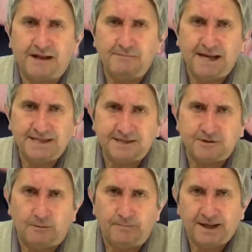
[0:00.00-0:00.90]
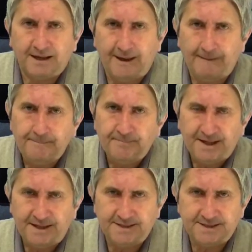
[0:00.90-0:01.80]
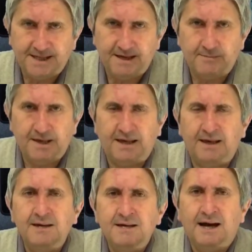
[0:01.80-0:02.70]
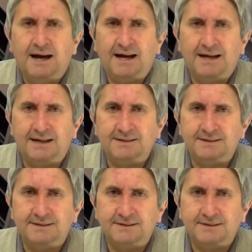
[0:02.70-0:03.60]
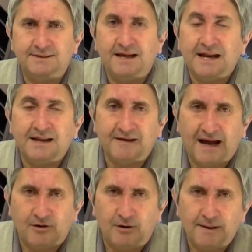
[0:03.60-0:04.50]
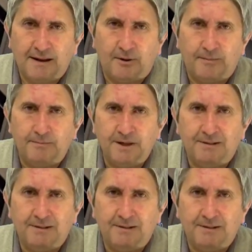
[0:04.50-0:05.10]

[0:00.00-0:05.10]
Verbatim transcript: del Messico, perché insieme a eh, Daniele Drago abbiamo le